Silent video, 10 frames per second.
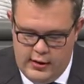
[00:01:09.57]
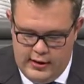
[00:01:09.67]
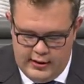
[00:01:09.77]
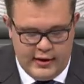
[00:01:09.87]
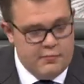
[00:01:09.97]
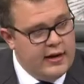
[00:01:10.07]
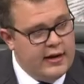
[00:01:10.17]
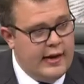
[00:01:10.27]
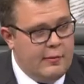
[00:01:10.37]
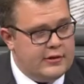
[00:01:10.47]
Hier drin,
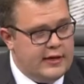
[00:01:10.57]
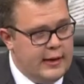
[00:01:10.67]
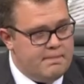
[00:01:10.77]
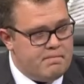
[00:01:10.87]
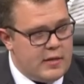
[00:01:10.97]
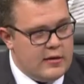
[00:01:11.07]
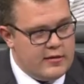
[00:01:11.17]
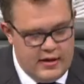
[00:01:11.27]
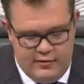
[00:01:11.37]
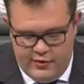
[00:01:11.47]
meine Damen und Herren,
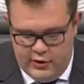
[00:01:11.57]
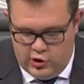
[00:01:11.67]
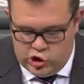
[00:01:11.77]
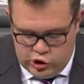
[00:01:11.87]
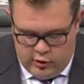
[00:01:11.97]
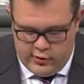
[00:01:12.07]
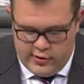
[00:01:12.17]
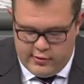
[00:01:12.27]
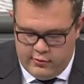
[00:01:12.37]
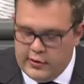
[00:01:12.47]
sehen wir noch
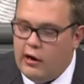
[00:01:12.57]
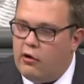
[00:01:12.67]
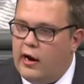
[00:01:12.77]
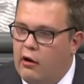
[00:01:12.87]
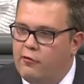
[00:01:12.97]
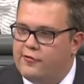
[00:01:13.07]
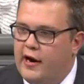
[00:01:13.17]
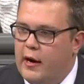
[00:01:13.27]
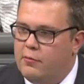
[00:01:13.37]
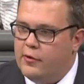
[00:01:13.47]
Chance und auch
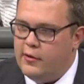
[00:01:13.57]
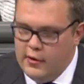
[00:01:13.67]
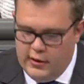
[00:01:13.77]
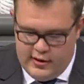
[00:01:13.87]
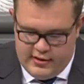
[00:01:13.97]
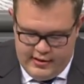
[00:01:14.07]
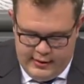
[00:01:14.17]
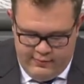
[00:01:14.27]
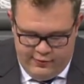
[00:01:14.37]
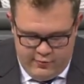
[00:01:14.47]
Aufgabe, das
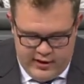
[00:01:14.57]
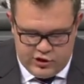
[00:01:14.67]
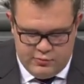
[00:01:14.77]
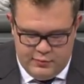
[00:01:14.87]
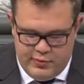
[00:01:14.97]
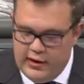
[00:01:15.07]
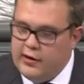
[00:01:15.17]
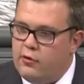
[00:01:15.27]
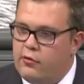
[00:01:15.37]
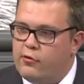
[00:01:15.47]
Leben für Menschen mit
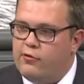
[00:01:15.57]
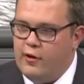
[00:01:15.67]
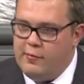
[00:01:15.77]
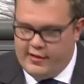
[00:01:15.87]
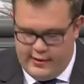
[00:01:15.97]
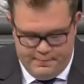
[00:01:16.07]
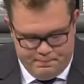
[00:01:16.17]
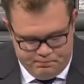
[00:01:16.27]
Behinderung zu verbessern.